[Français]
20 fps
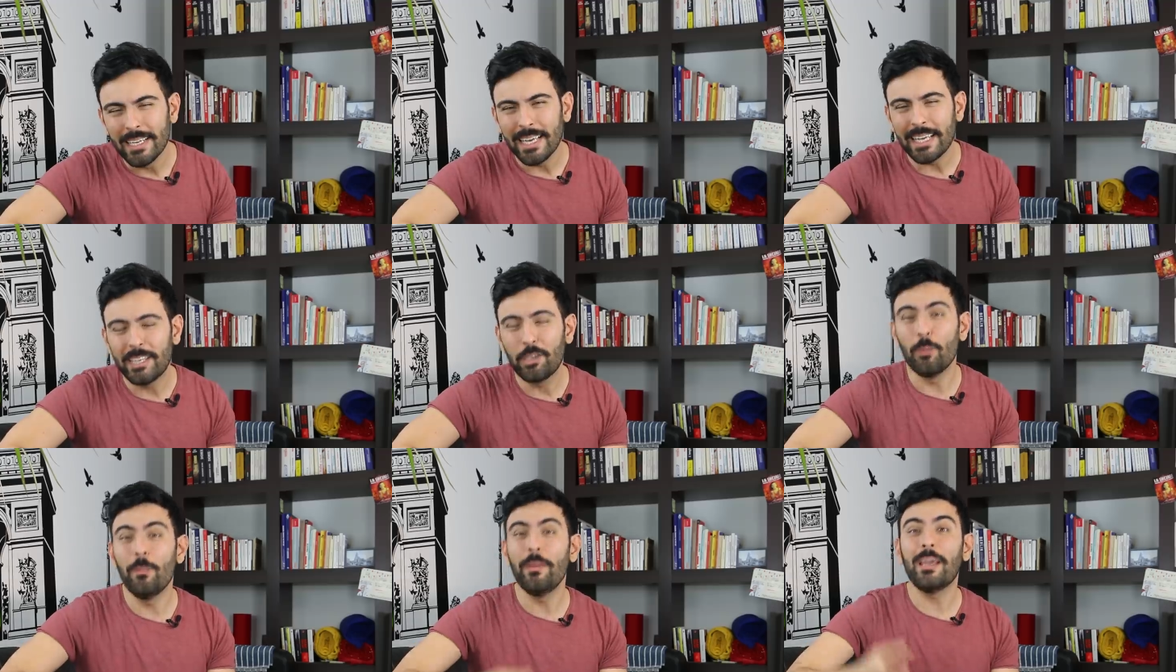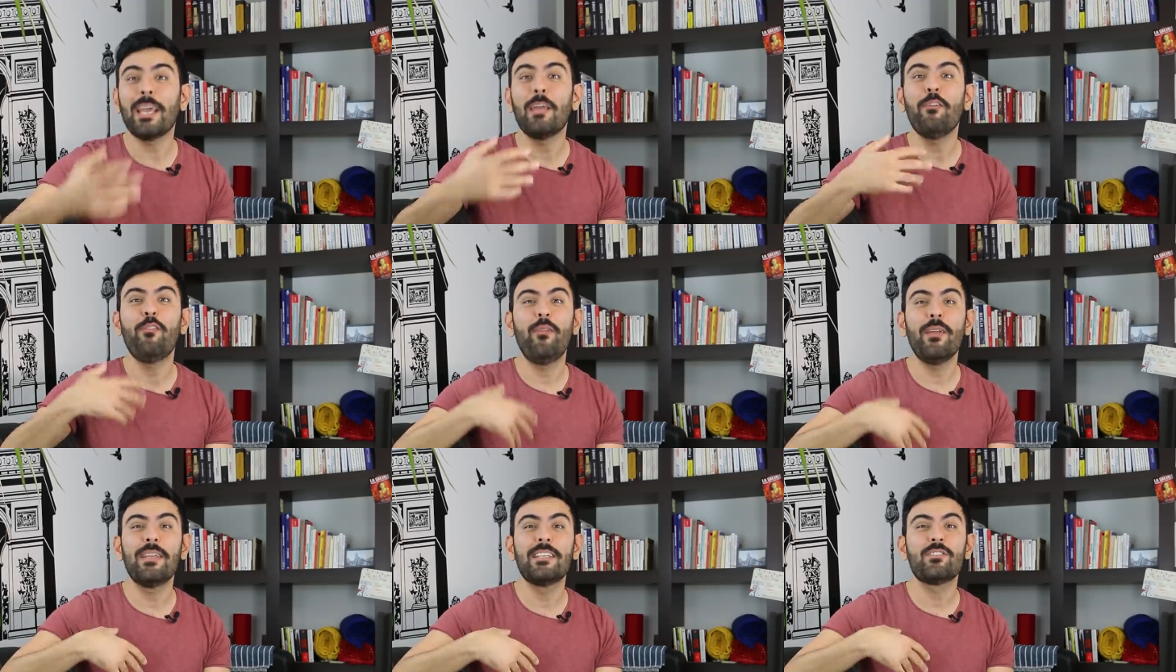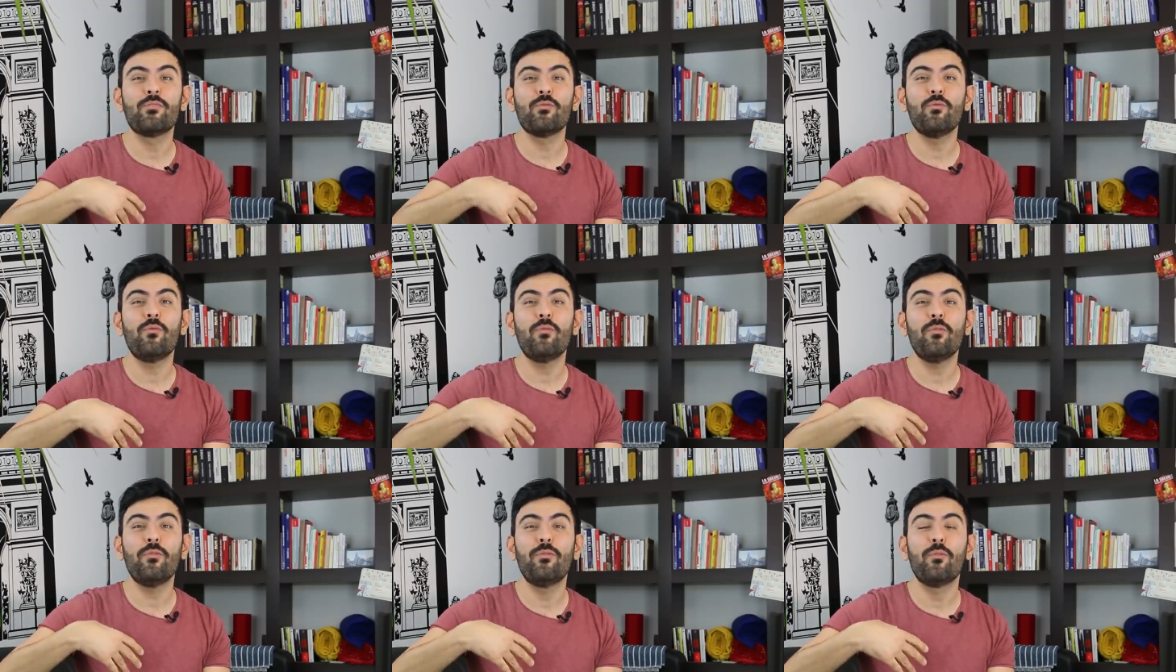et que mes
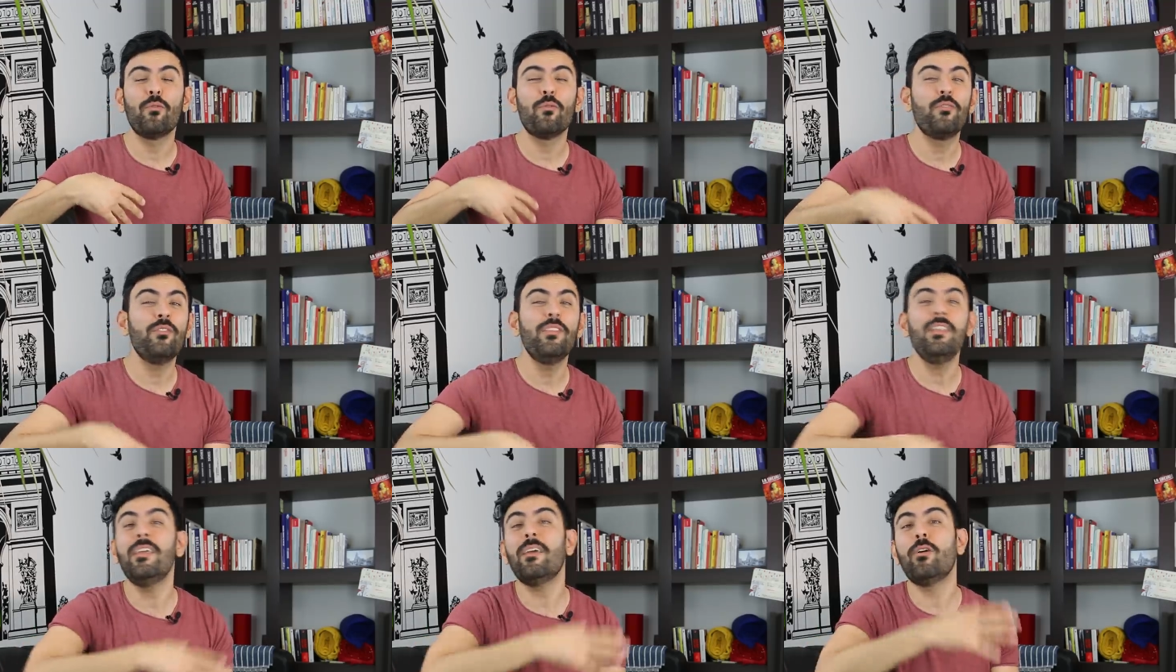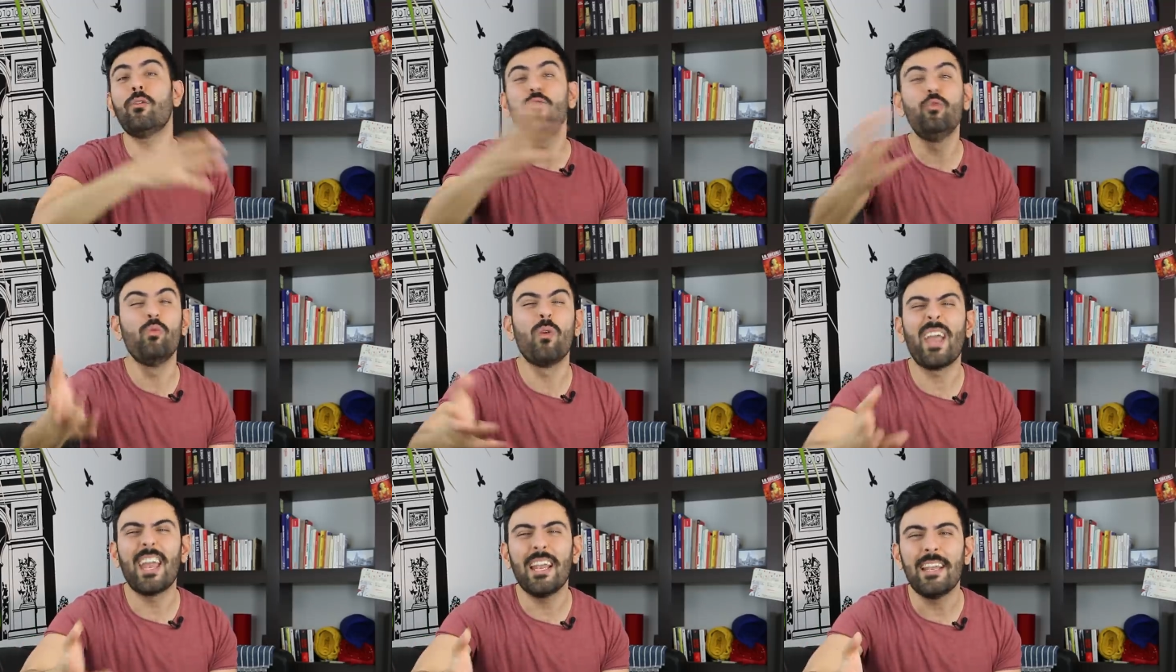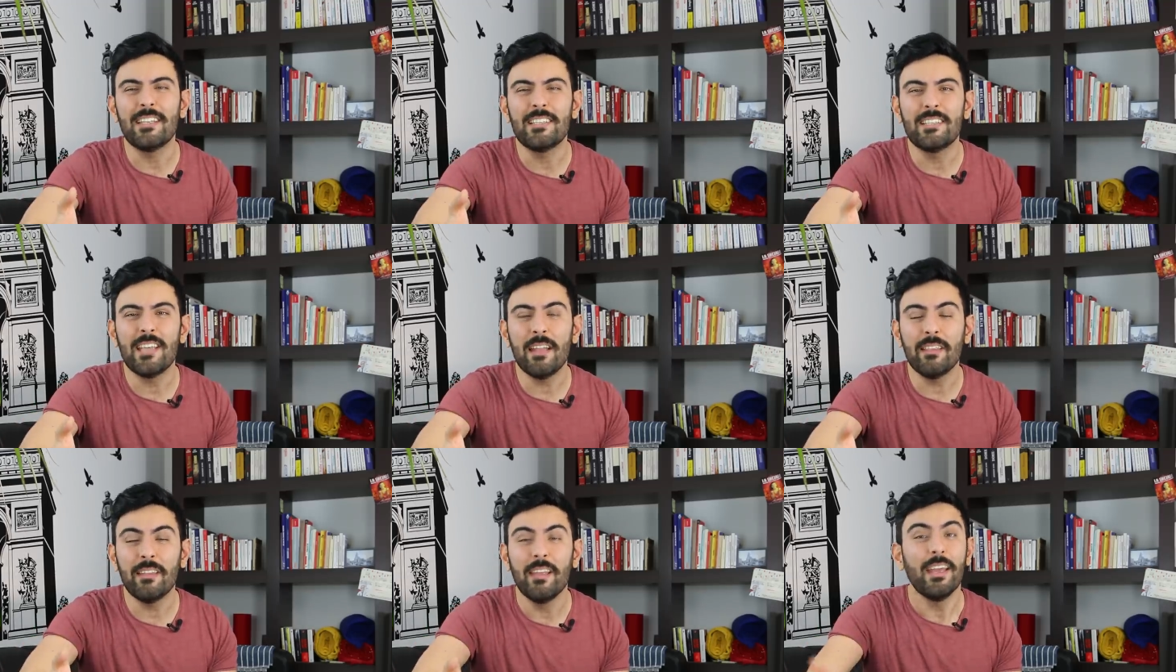réflexions vont venir nourrir les
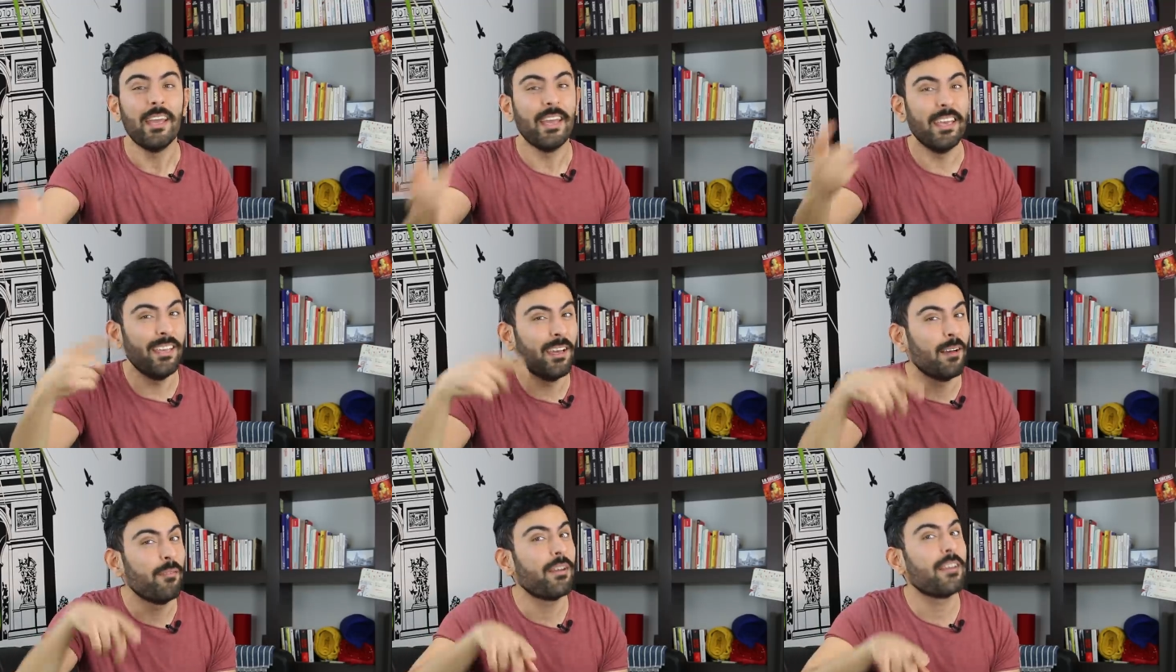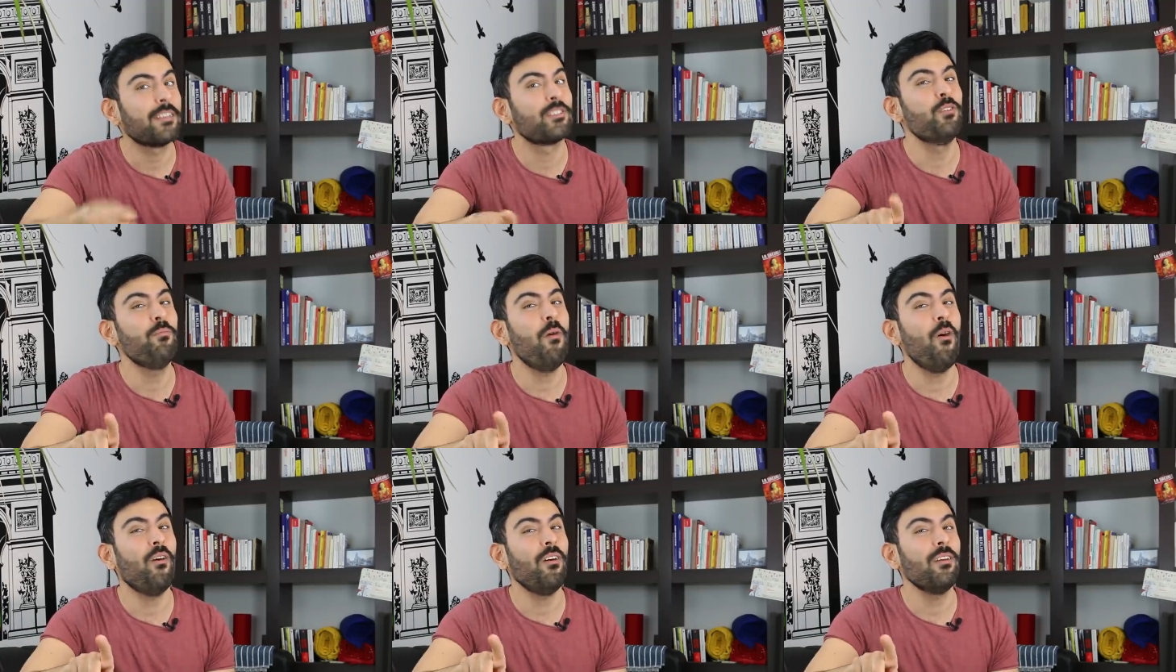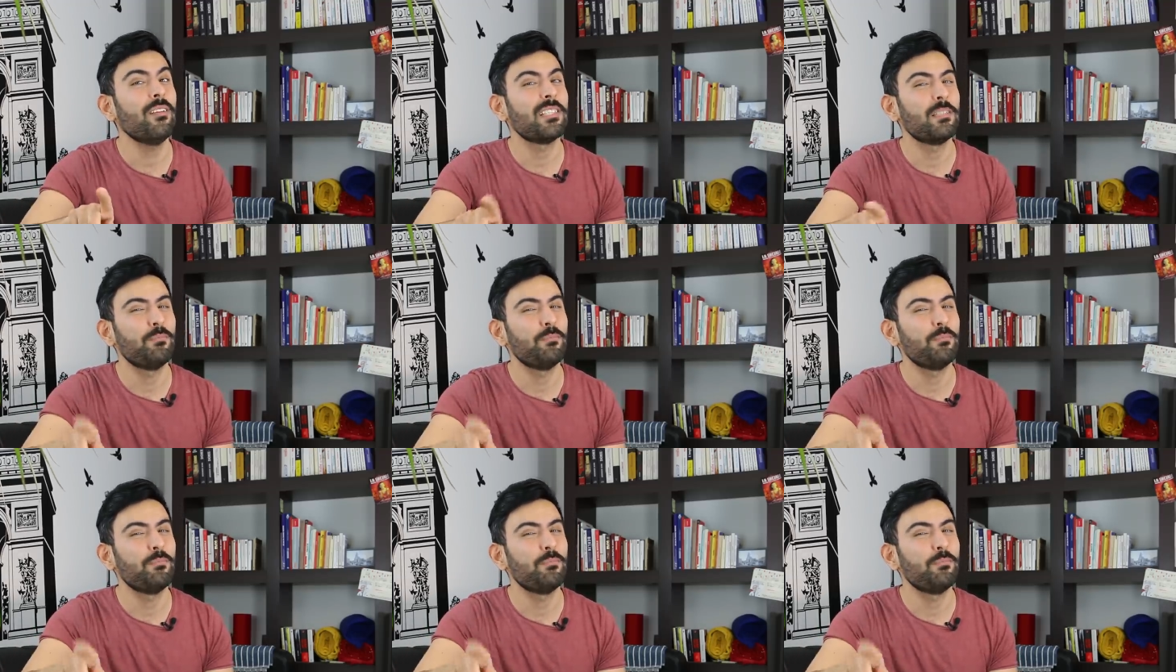tiennes et inversement. Hein.